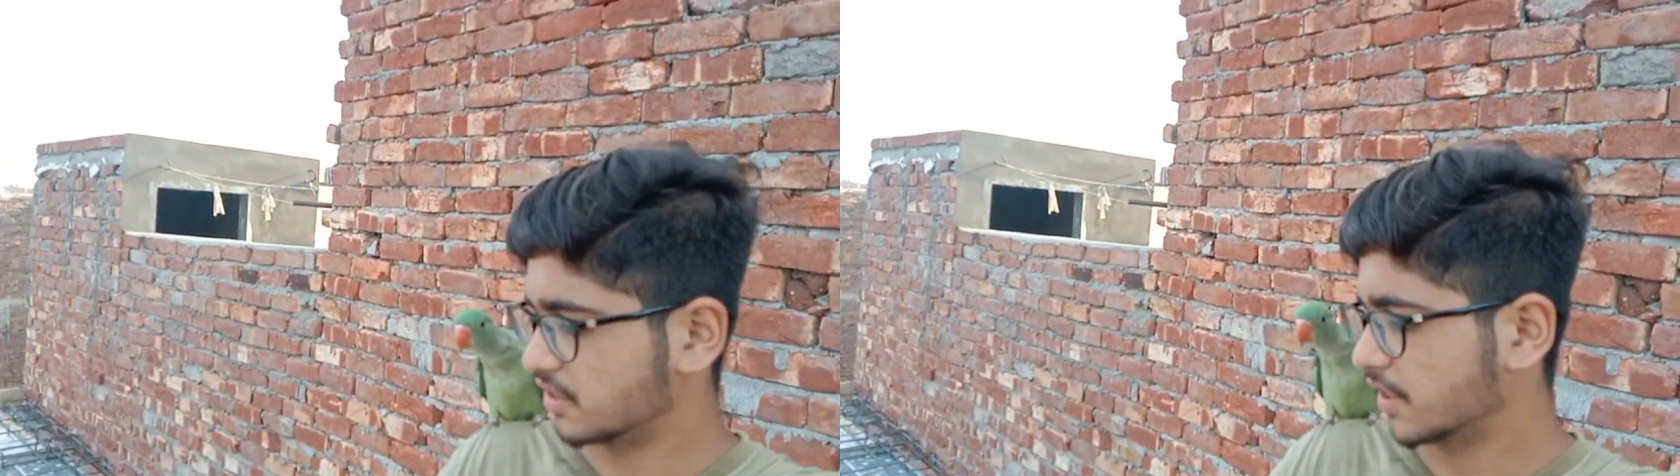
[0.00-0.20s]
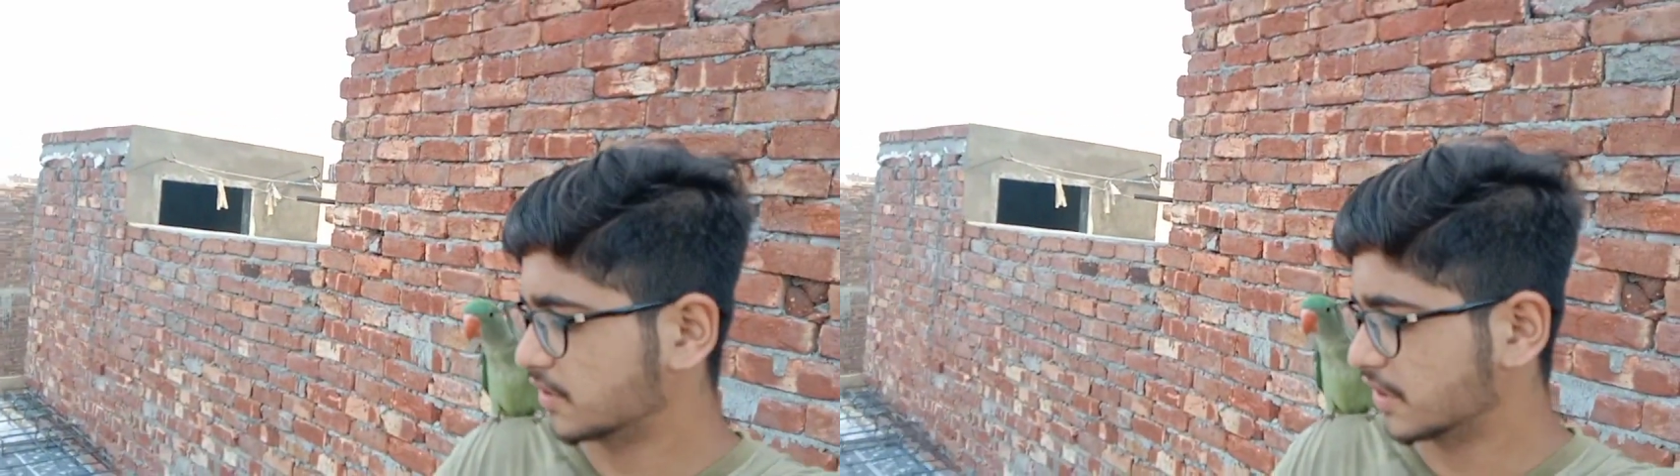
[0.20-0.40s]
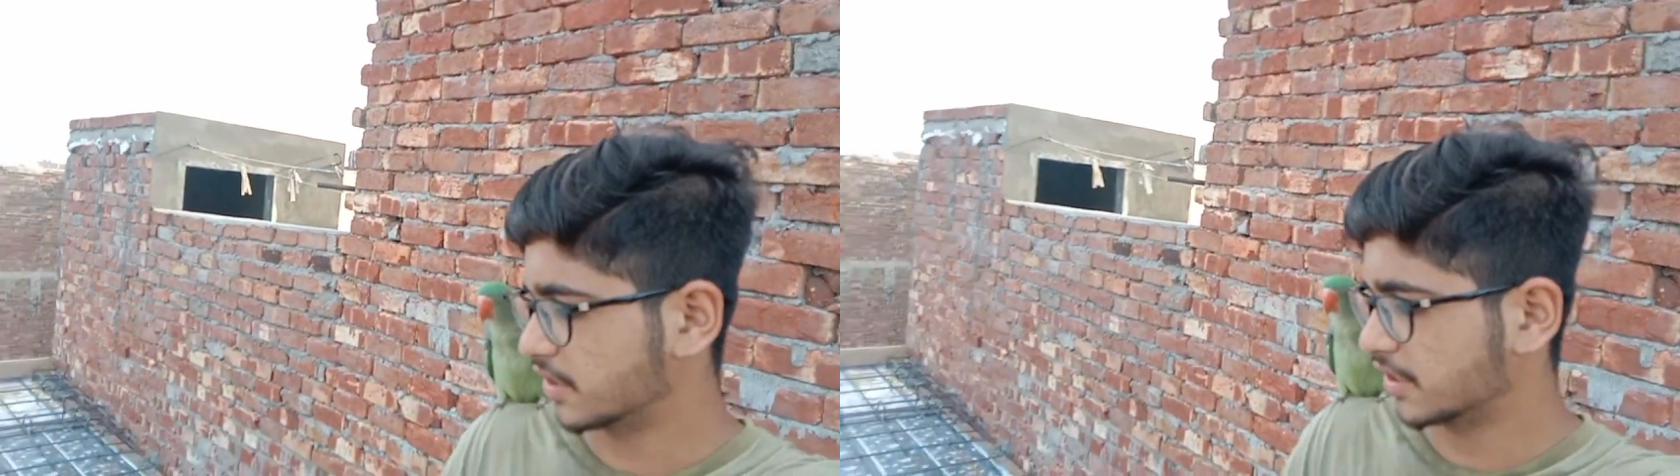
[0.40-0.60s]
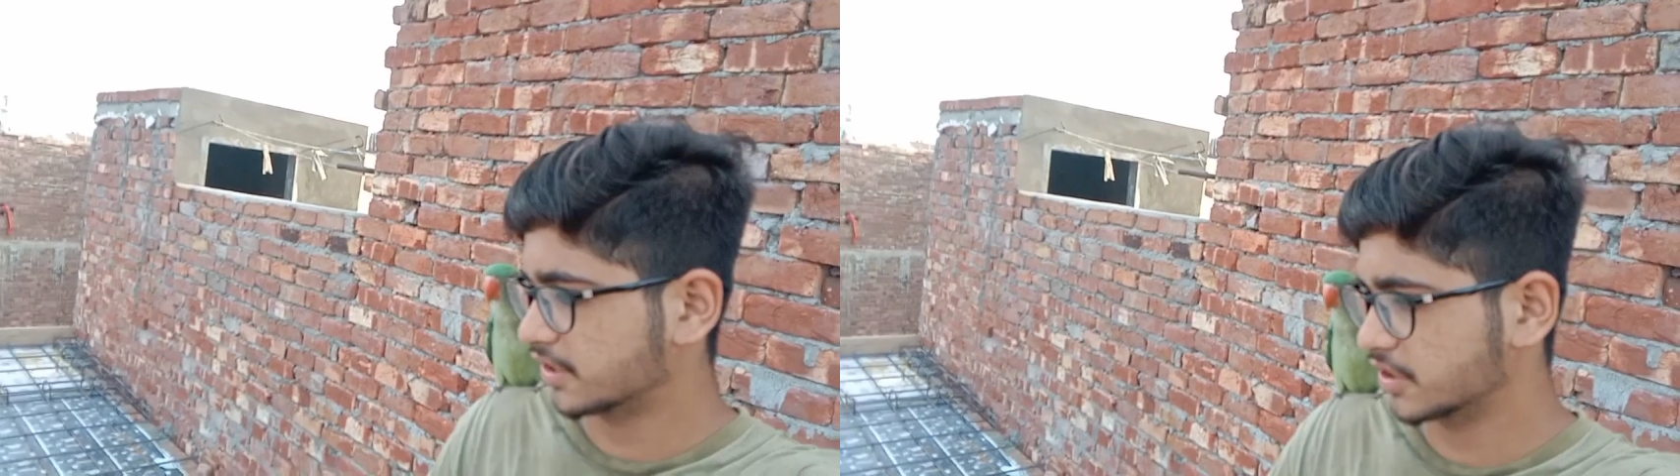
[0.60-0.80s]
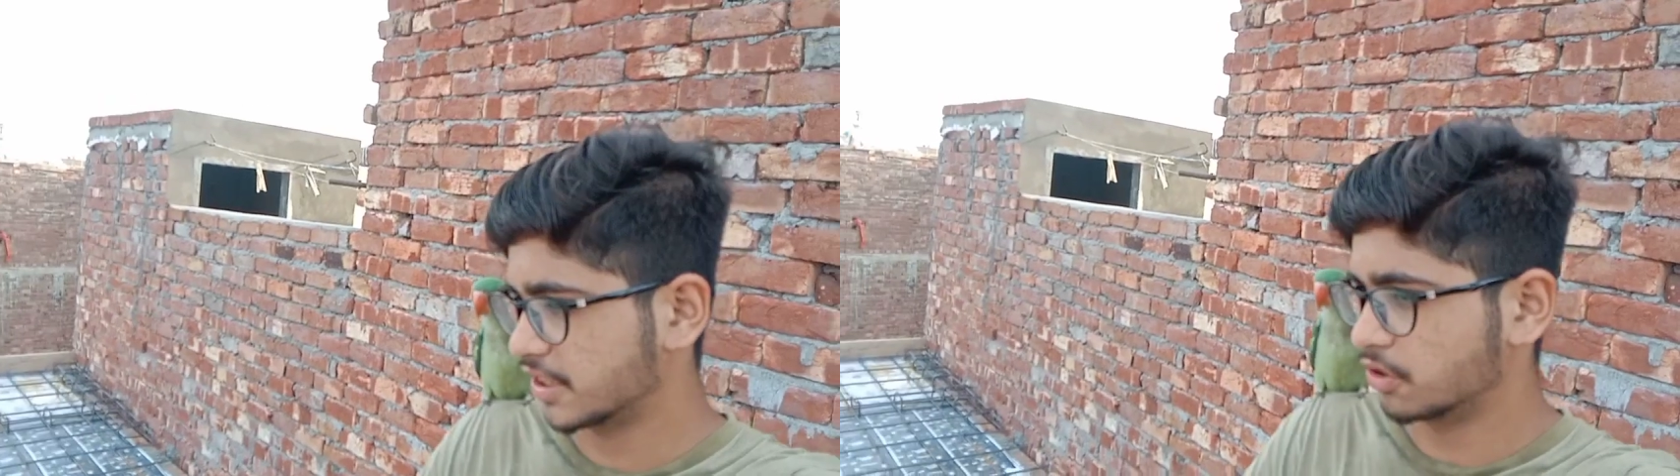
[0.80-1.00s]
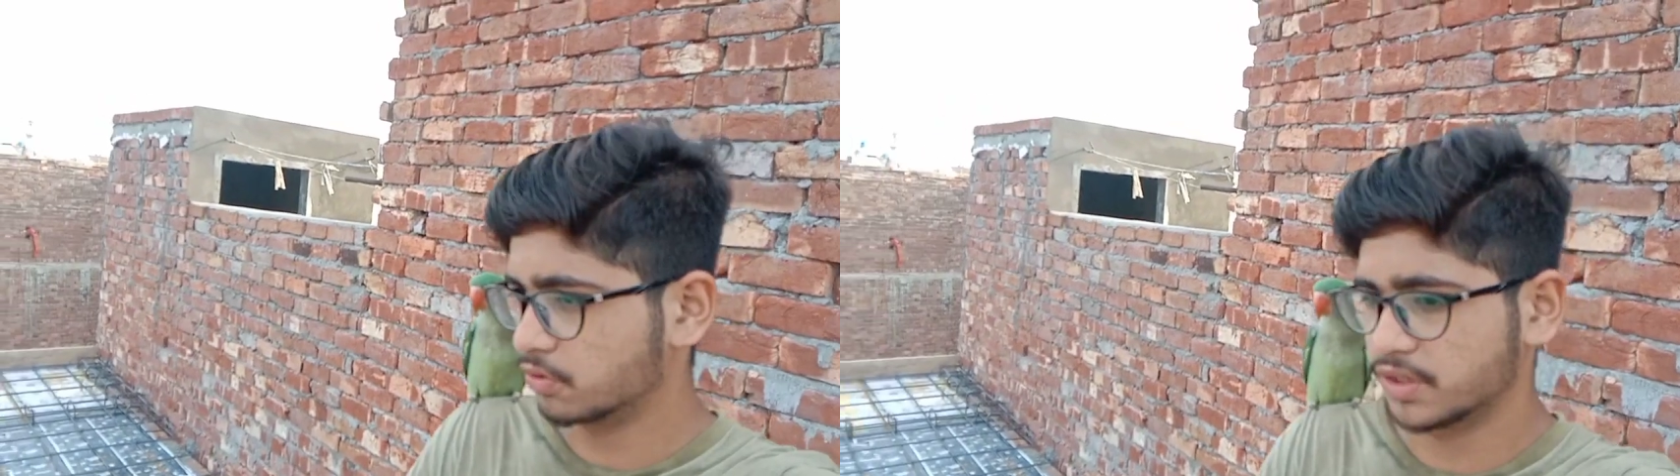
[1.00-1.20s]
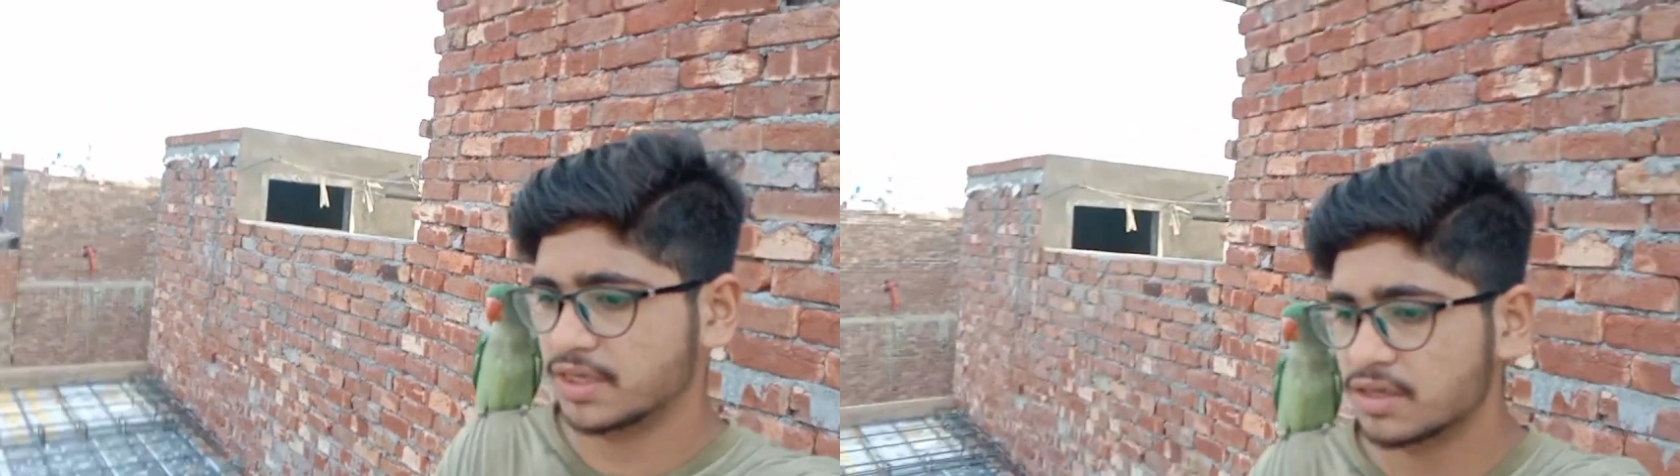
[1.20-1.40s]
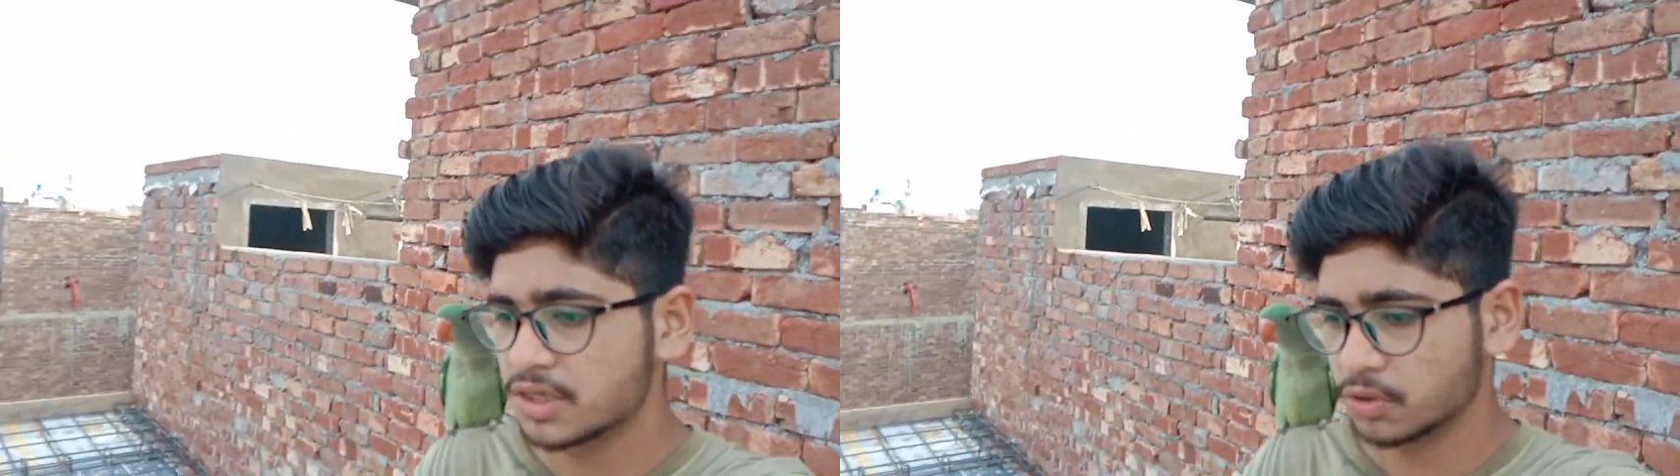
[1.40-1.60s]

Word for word: सारा देख रहा है कि क्या हो गया